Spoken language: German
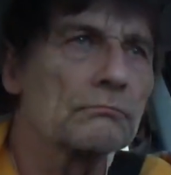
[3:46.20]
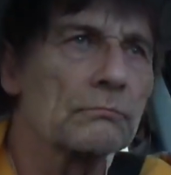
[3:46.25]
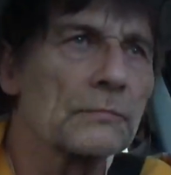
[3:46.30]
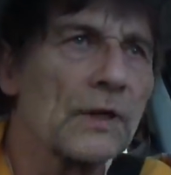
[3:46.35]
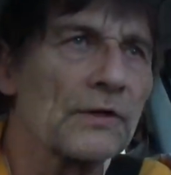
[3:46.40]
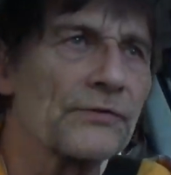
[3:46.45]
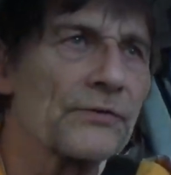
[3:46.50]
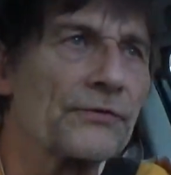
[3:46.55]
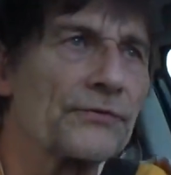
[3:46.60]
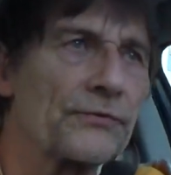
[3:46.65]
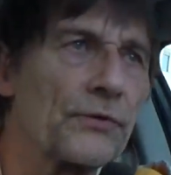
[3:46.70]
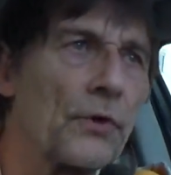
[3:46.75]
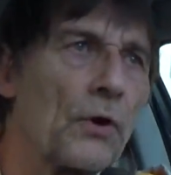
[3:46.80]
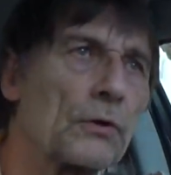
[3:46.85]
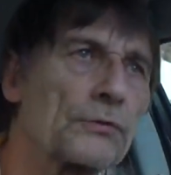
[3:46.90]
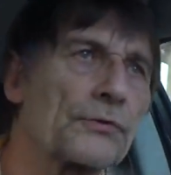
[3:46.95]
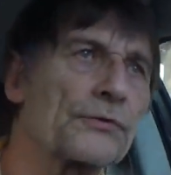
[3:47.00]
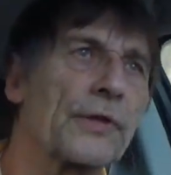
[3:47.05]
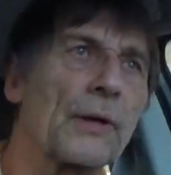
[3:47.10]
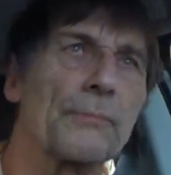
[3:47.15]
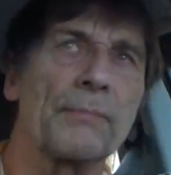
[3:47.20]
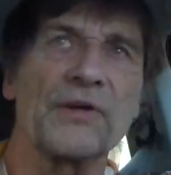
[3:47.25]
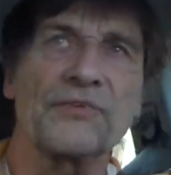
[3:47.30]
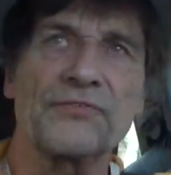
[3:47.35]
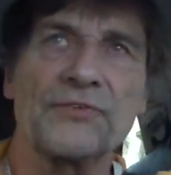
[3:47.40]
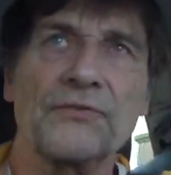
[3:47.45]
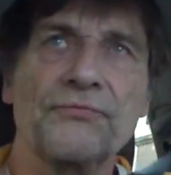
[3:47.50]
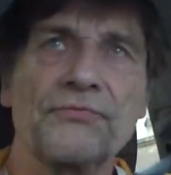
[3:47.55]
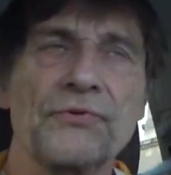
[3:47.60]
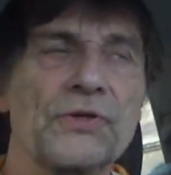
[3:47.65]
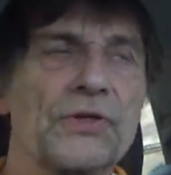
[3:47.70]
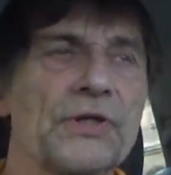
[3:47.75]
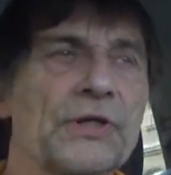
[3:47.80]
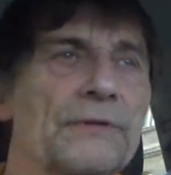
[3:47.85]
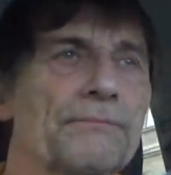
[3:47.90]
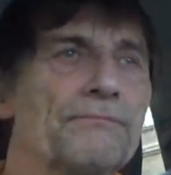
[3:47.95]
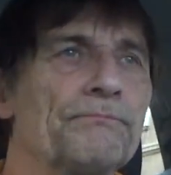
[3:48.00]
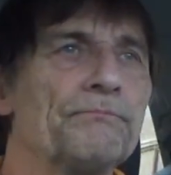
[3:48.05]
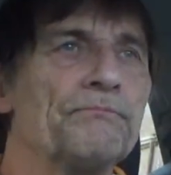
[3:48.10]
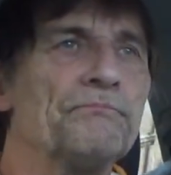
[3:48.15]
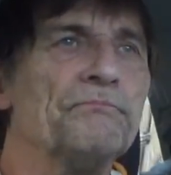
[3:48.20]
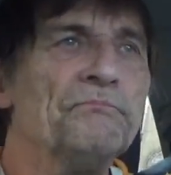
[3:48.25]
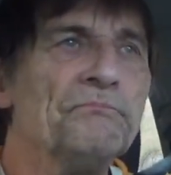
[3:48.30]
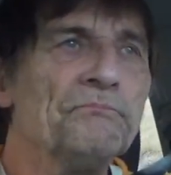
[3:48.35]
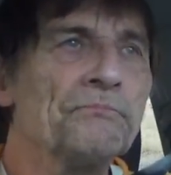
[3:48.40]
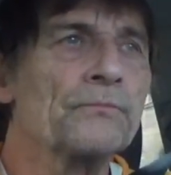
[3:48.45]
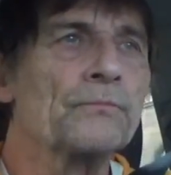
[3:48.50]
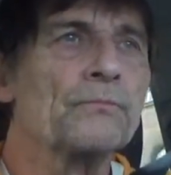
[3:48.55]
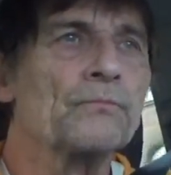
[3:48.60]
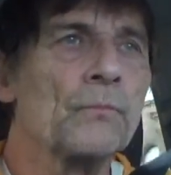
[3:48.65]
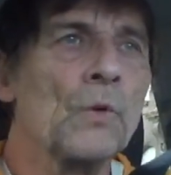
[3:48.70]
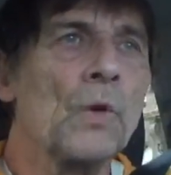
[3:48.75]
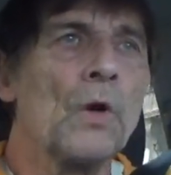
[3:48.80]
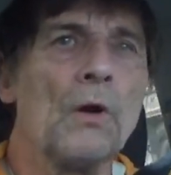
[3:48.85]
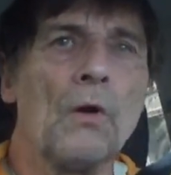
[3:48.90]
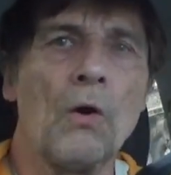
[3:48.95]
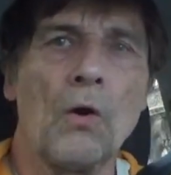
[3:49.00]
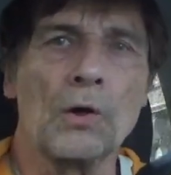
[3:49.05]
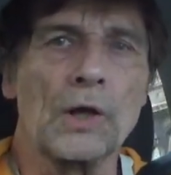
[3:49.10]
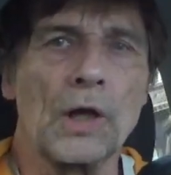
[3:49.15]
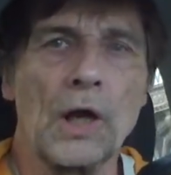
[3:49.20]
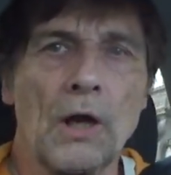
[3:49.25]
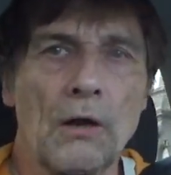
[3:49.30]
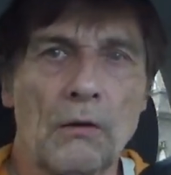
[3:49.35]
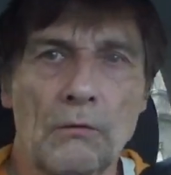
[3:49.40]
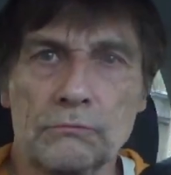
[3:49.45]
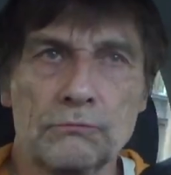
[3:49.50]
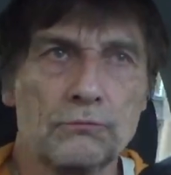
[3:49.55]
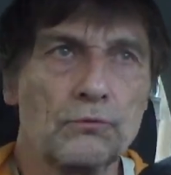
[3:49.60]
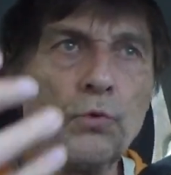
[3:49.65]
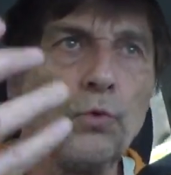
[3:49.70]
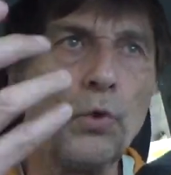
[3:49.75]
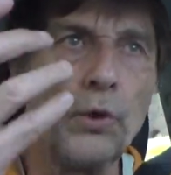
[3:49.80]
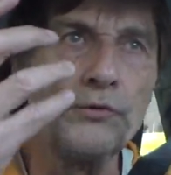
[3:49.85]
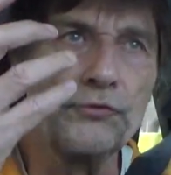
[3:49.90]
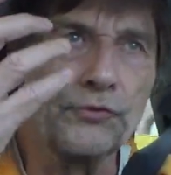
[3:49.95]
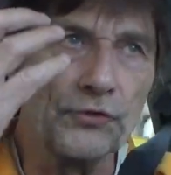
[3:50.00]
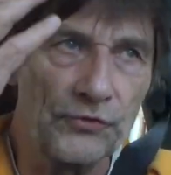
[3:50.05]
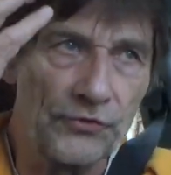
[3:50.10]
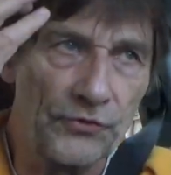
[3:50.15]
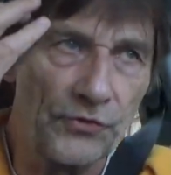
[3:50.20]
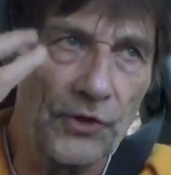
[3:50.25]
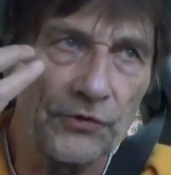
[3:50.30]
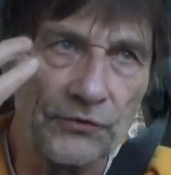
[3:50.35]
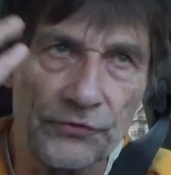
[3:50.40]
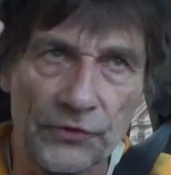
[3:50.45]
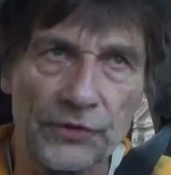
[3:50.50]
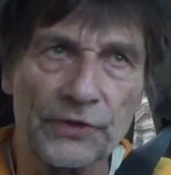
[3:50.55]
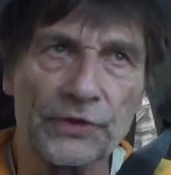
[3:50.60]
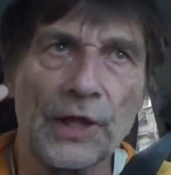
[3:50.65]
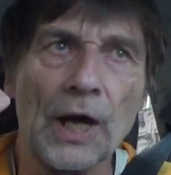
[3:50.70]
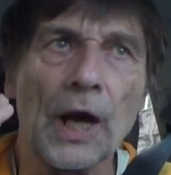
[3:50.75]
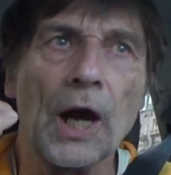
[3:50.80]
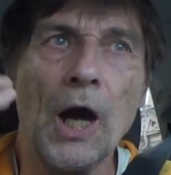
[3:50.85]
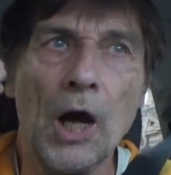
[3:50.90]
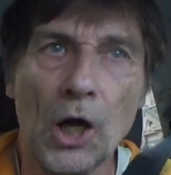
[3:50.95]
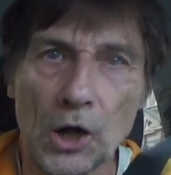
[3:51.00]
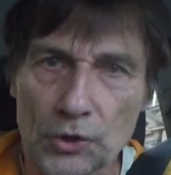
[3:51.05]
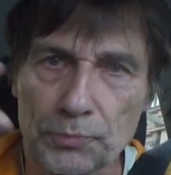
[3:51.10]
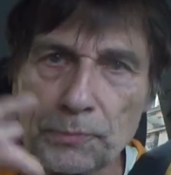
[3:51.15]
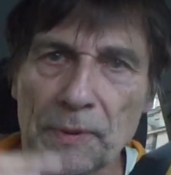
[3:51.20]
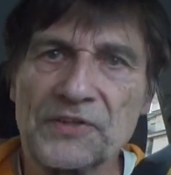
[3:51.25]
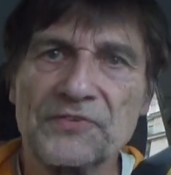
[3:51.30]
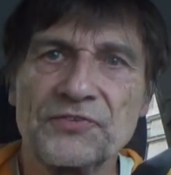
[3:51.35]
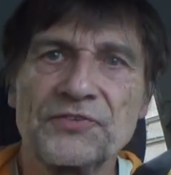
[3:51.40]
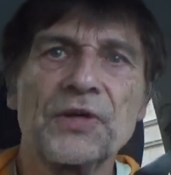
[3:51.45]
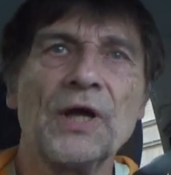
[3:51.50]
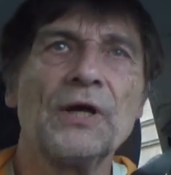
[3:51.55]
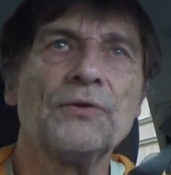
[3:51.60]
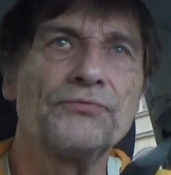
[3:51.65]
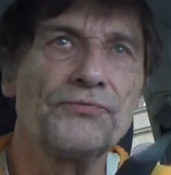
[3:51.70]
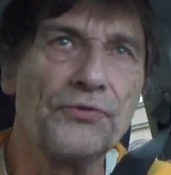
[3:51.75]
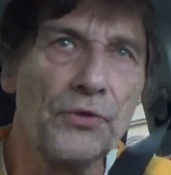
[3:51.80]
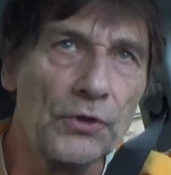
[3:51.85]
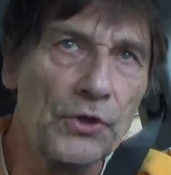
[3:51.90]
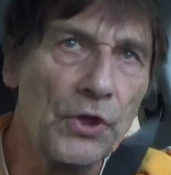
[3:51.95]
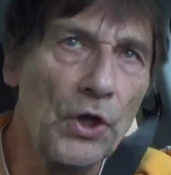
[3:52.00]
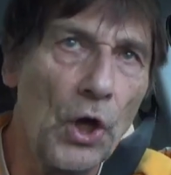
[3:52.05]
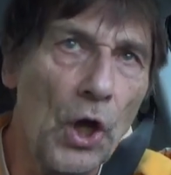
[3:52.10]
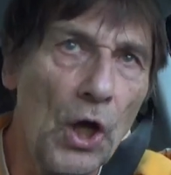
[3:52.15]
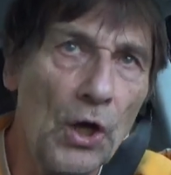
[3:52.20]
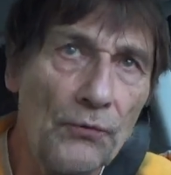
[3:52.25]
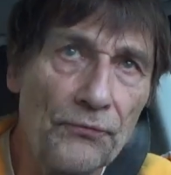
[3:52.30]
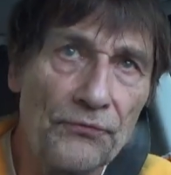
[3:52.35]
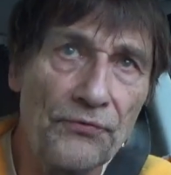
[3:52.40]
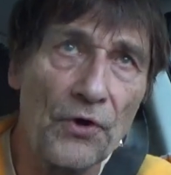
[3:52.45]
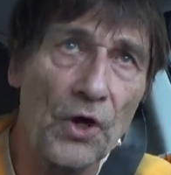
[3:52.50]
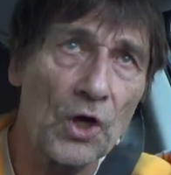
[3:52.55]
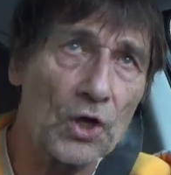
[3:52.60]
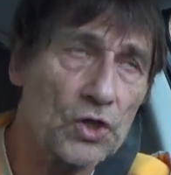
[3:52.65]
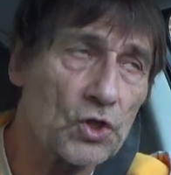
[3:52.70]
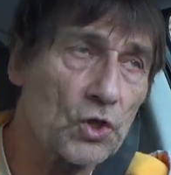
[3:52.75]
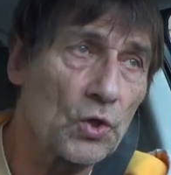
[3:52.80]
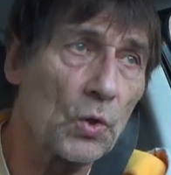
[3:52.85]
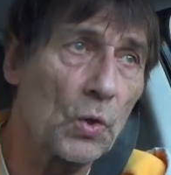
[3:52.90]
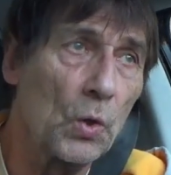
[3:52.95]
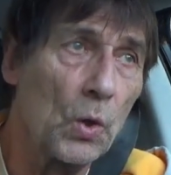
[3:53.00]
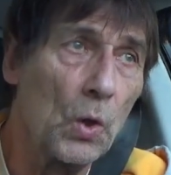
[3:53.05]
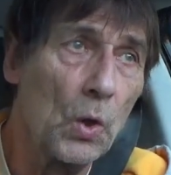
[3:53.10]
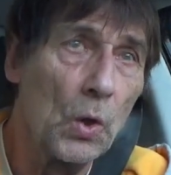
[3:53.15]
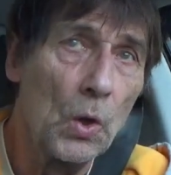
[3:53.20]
Das ist doch der Beste von ihnen. Oder du interessierst dich ja speziell für Gehirnforschung.